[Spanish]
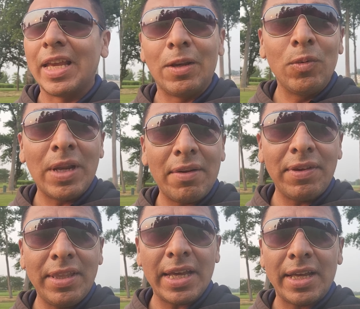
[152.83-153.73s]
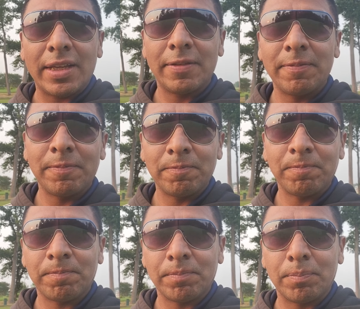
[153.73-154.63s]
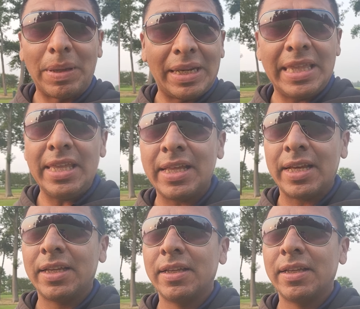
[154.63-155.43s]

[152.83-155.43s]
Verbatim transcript: en una vida perdida,